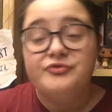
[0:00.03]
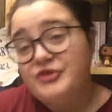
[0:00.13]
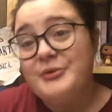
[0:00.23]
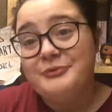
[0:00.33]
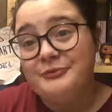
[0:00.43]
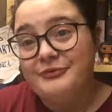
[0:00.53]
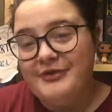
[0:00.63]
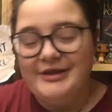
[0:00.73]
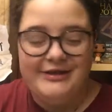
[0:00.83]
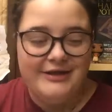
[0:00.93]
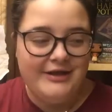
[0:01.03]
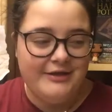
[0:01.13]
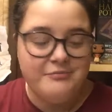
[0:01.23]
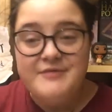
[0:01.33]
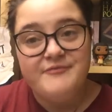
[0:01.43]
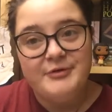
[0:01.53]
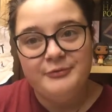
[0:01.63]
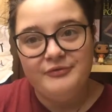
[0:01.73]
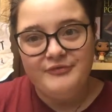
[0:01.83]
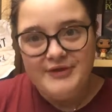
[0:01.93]
Ciao a tutti e eh,
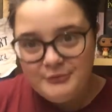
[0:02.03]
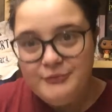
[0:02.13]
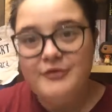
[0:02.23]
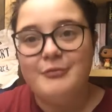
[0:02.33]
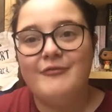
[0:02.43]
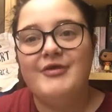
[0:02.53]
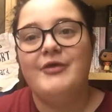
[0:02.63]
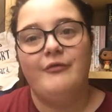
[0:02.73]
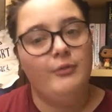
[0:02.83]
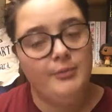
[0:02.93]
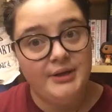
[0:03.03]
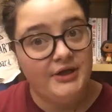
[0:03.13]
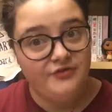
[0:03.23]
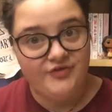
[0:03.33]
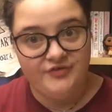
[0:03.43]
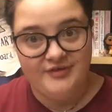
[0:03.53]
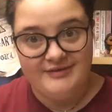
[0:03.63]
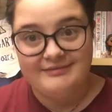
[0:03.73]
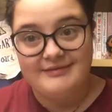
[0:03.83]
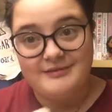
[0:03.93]
benvenuti nell'ultimo video del
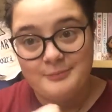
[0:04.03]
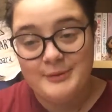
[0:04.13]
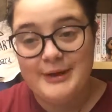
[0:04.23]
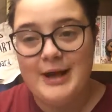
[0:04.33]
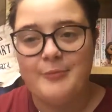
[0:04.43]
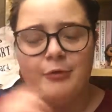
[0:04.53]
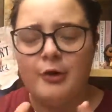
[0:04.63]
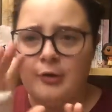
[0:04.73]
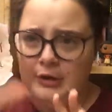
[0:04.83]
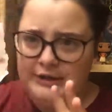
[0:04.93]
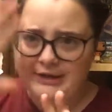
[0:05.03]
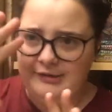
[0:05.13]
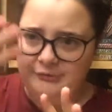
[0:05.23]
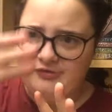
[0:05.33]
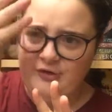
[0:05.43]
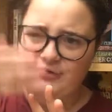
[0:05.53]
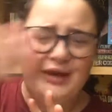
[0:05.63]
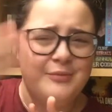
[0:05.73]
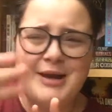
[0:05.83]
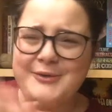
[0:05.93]
2017, speriamo. Oh, è, eh, eh, questa cosa
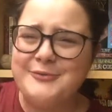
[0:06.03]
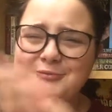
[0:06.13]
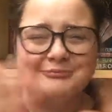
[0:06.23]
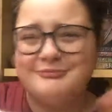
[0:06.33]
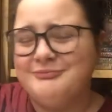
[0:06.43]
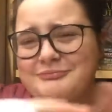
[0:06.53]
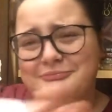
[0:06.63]
alla mano, mm,